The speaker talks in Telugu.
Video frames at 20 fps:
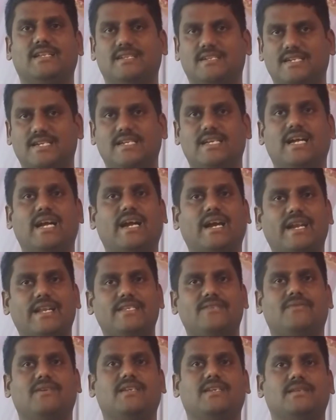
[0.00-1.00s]
కనుక అక్కడి
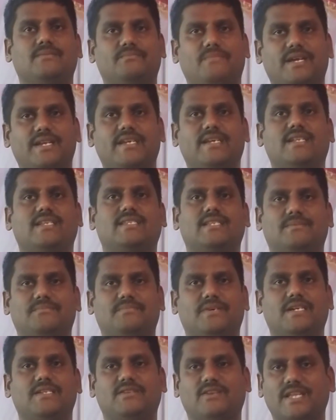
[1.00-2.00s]
నుంచి వాళ్ళకి మనీ అనేది
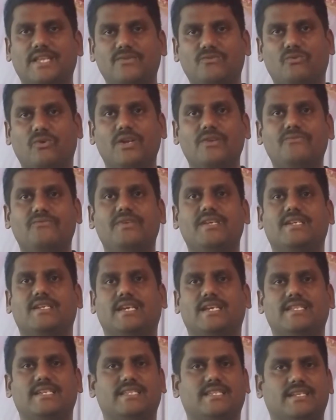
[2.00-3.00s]
సంపాదించడం ఈ వన్ వీక్
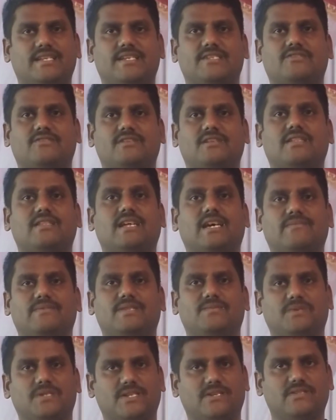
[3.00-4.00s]
ఏదైతే నేర్చుకున్నారో దాని
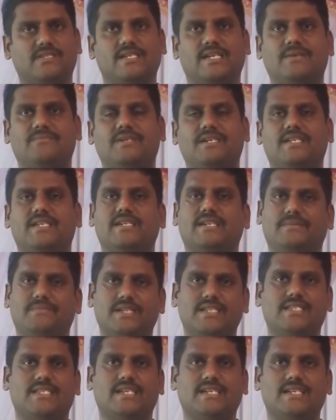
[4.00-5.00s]
మీద మొదలవుతుంది కాబట్టి
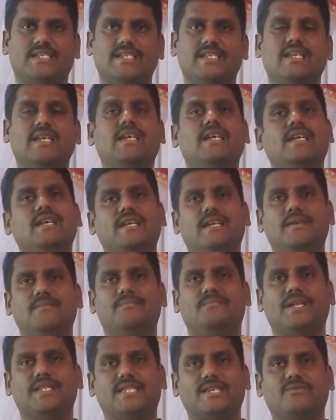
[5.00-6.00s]
గమనించండి
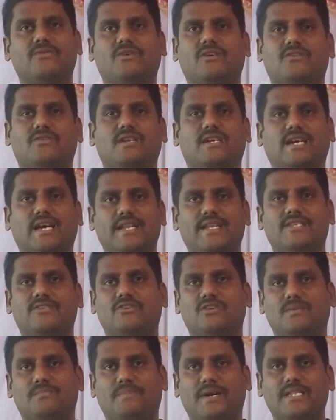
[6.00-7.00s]
ప్రతి ఒక్కరు కూడా కనీసం
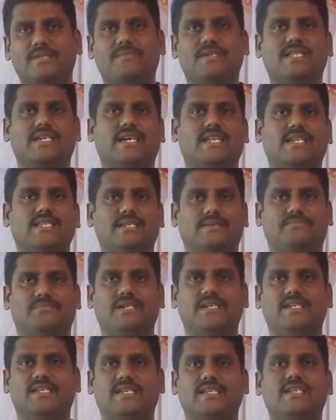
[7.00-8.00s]
ఒక పది మందికైనా
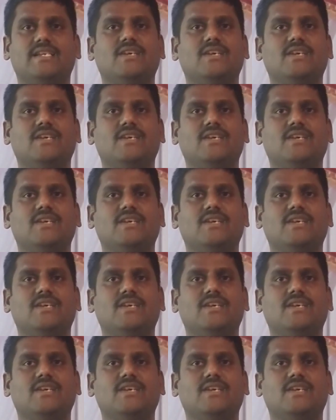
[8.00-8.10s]
చెప్పండి